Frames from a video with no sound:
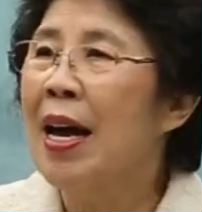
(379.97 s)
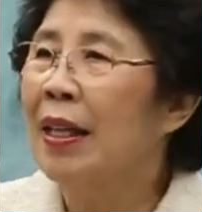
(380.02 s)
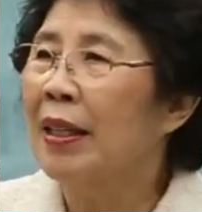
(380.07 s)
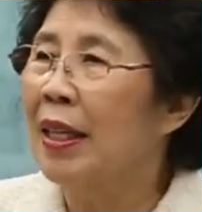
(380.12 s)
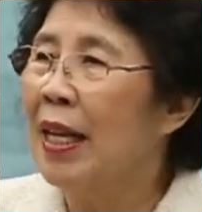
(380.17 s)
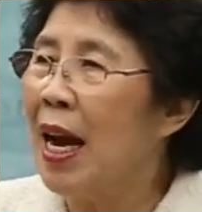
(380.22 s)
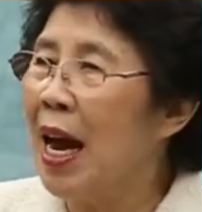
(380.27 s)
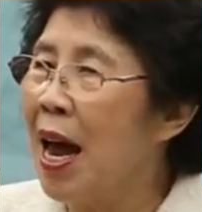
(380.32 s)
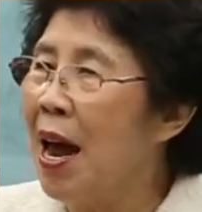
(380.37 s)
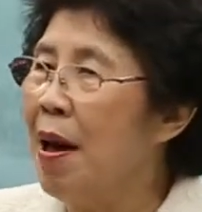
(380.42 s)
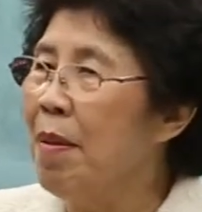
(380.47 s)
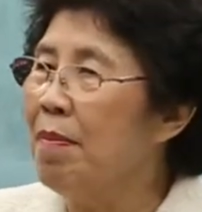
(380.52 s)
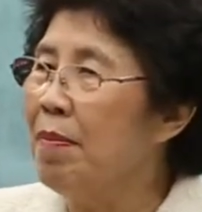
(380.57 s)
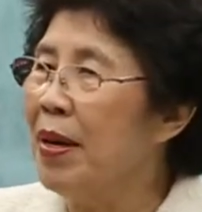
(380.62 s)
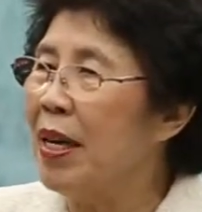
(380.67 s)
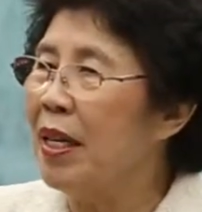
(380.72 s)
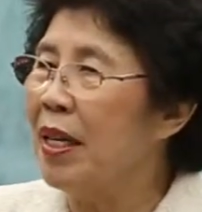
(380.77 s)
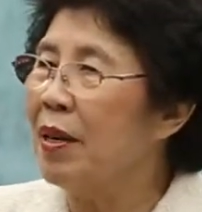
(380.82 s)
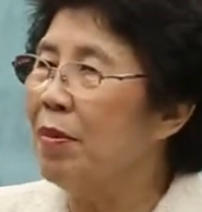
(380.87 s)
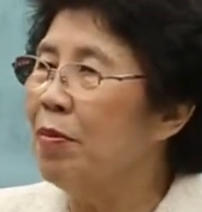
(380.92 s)
내
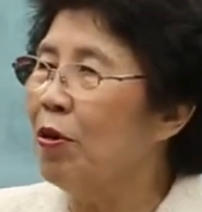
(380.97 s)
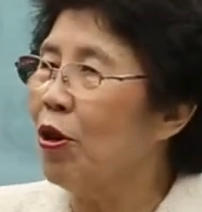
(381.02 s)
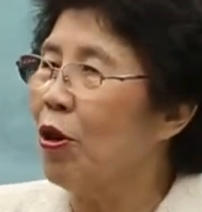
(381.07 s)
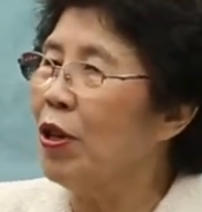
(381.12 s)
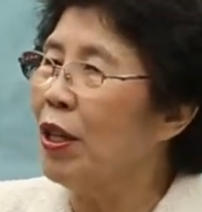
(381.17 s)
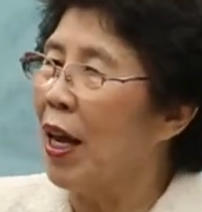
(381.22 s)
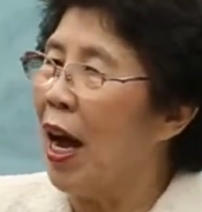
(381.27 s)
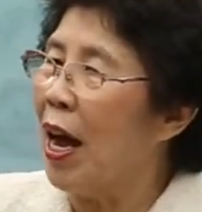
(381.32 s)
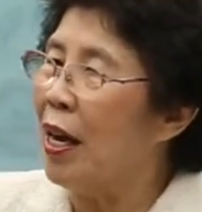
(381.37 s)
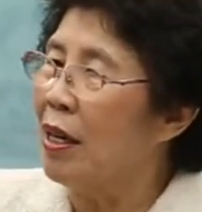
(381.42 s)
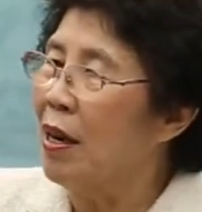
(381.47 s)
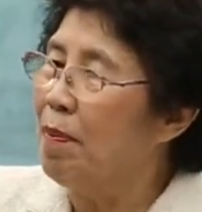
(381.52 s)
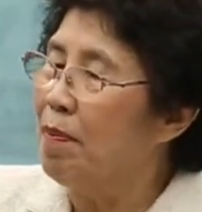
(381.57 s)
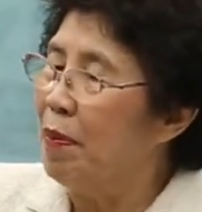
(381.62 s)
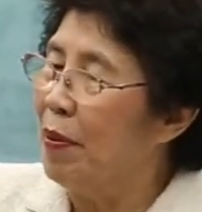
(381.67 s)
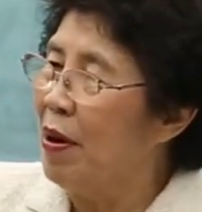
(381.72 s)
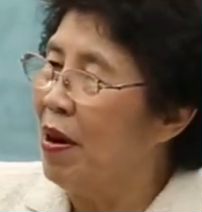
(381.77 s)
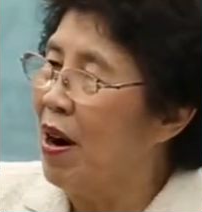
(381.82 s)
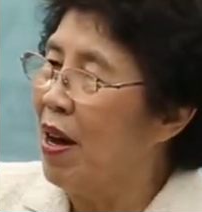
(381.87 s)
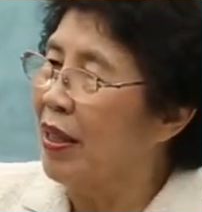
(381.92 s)
믿음으로 나를
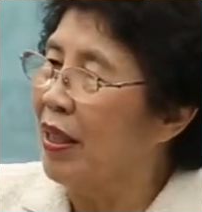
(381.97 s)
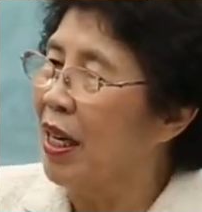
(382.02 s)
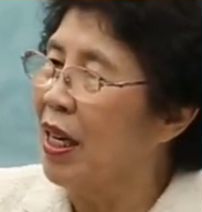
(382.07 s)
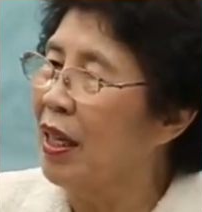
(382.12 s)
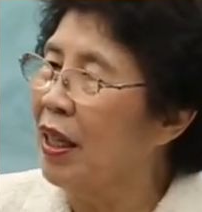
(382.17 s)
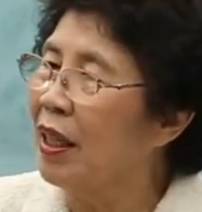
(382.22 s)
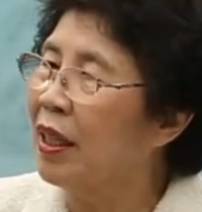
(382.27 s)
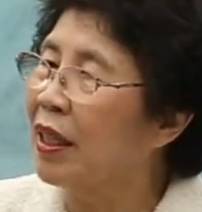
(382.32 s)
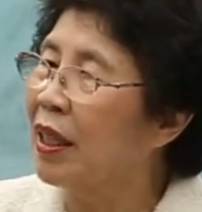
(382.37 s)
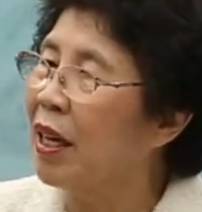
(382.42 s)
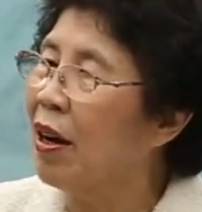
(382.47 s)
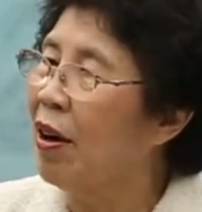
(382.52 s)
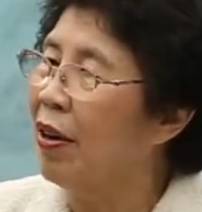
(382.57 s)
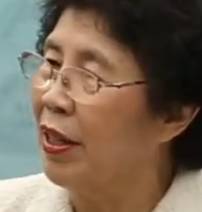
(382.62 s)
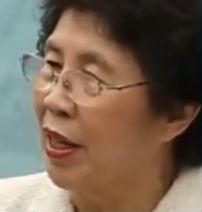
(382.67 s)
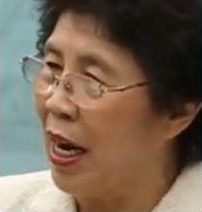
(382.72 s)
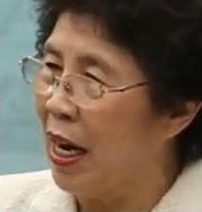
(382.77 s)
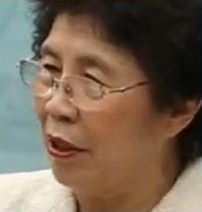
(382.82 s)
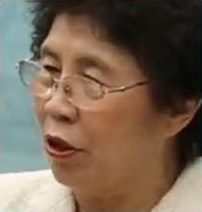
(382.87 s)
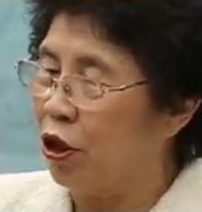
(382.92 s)

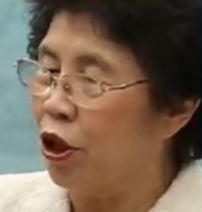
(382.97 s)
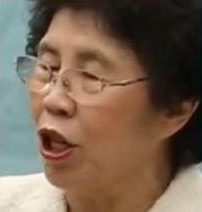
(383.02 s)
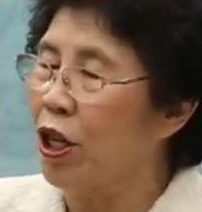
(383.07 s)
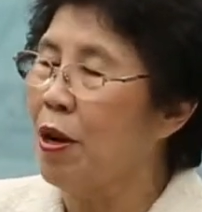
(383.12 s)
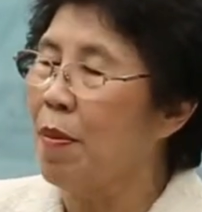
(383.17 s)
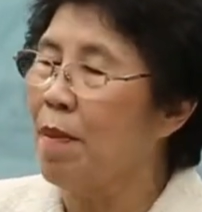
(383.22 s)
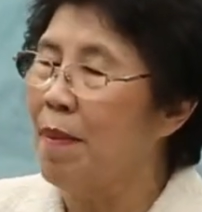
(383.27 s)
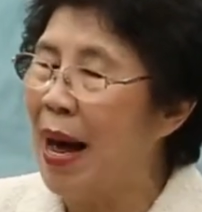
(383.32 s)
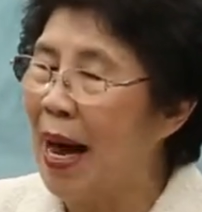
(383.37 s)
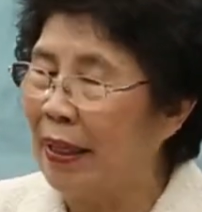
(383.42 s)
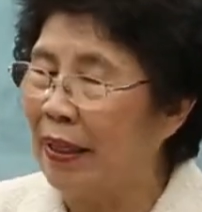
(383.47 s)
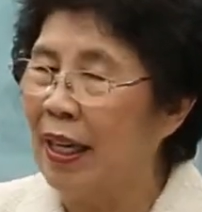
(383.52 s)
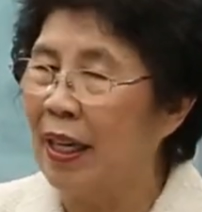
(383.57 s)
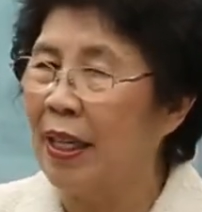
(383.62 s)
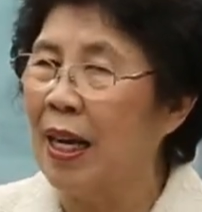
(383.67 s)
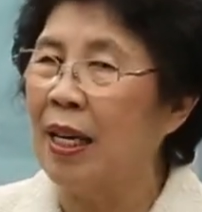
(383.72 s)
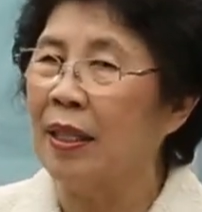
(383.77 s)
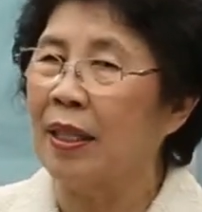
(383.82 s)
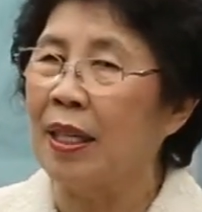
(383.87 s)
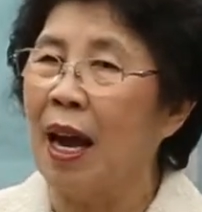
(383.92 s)
불러일으켜 예수님만이
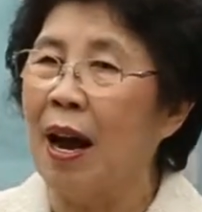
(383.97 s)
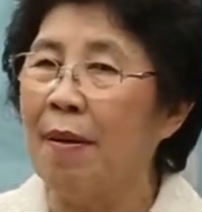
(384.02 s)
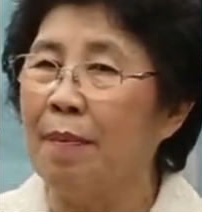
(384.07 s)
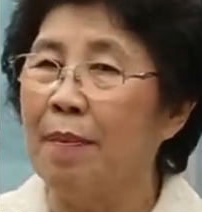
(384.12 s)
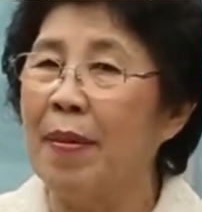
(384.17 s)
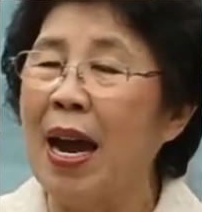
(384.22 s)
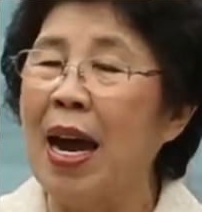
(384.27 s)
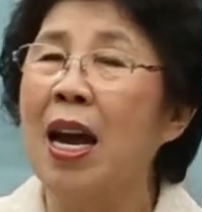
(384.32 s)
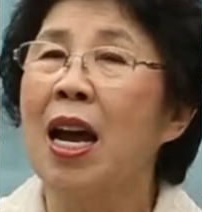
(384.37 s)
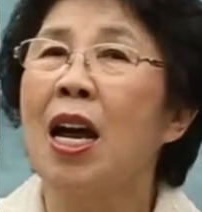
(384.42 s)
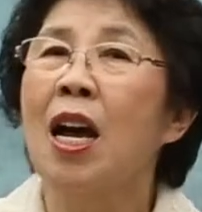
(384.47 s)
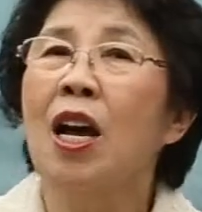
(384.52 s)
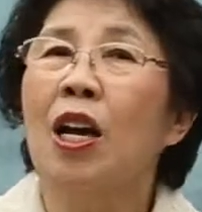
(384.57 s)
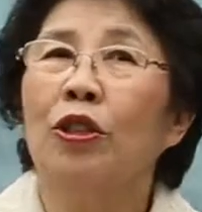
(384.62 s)
내 삶에